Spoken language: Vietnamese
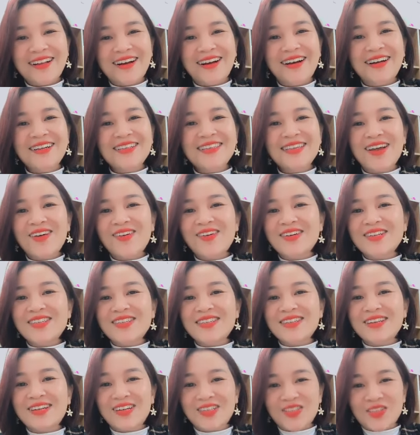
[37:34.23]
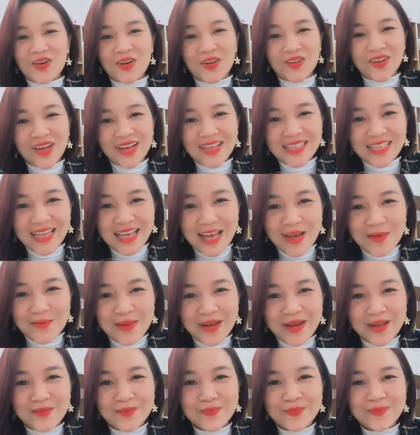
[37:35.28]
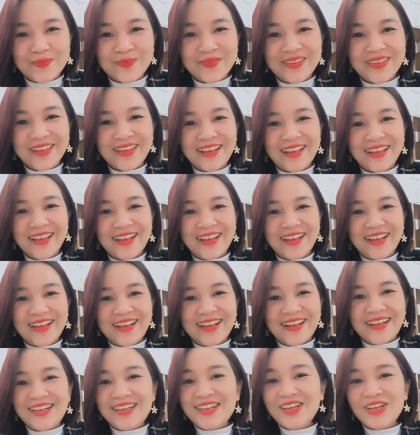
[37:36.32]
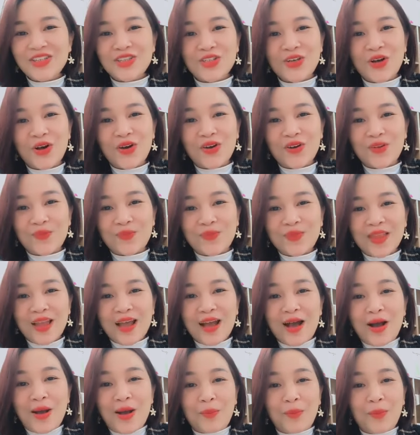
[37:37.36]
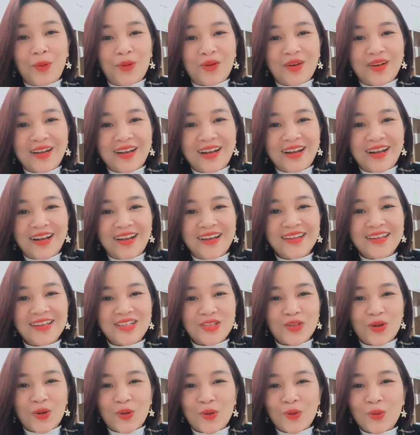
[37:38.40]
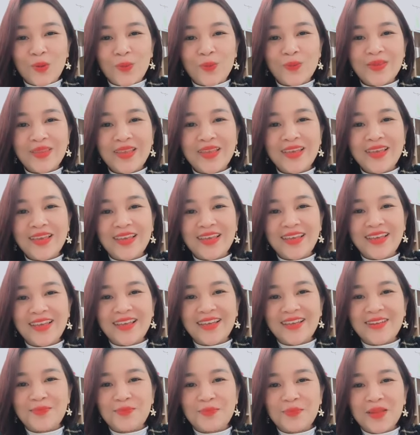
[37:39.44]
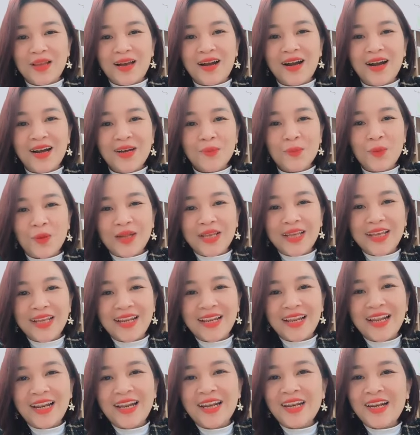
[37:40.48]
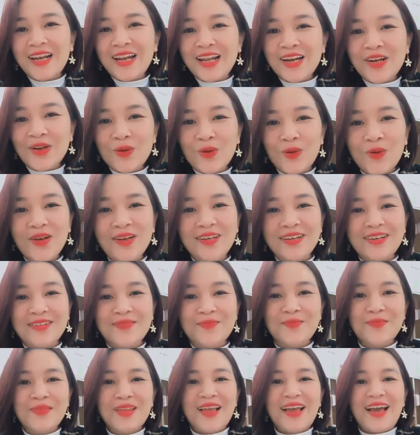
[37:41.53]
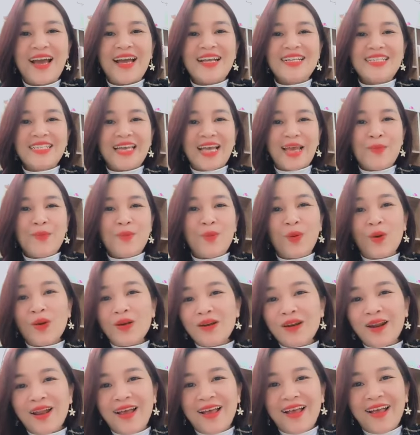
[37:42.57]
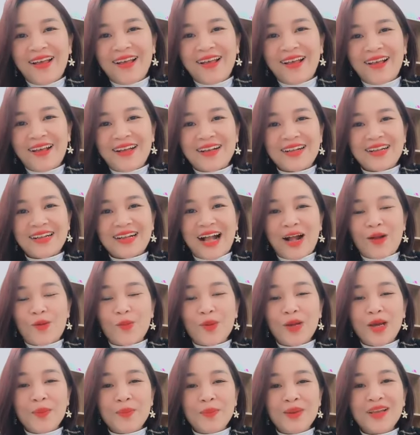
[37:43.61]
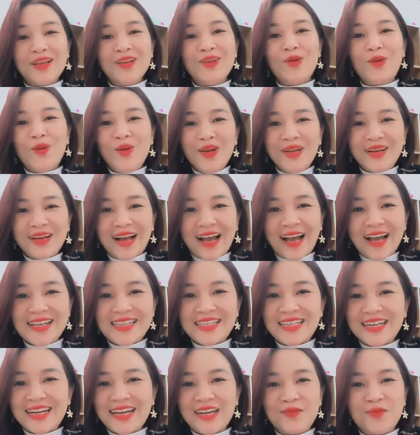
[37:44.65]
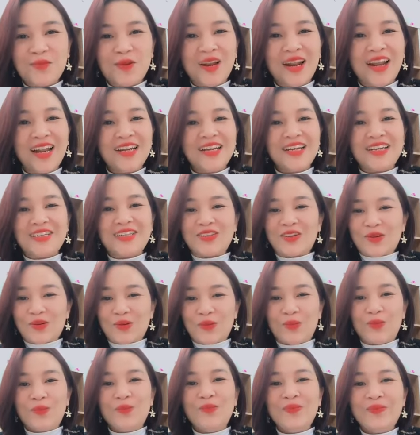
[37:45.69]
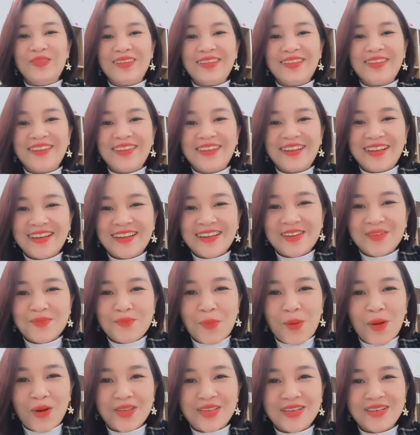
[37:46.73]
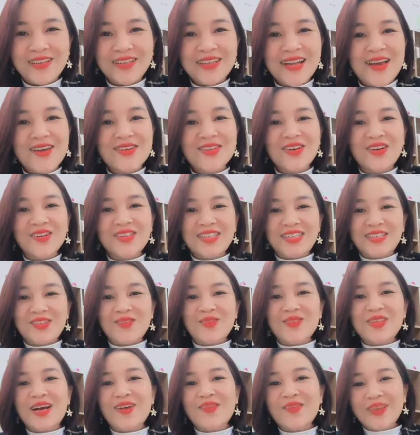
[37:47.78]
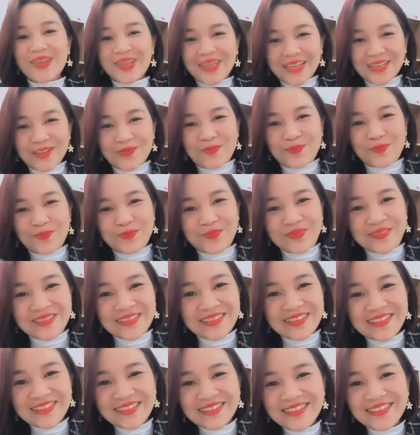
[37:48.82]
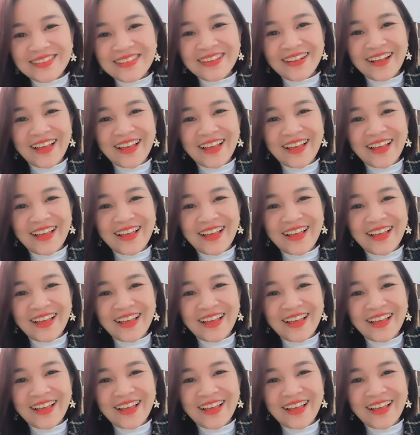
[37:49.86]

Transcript: Cho nên hơn nhau ở sự lựa chọn thôi anh chị em ạ. Lựa chọn một lựa chọn đúng thì hơn 1.000 lần nỗ lực. Anh chị em muốn cả cuộc đời mình nỗ lực hay chỉ cần một lần lựa chọn đúng? Mọi thứ đều do chính chúng ta quyết định.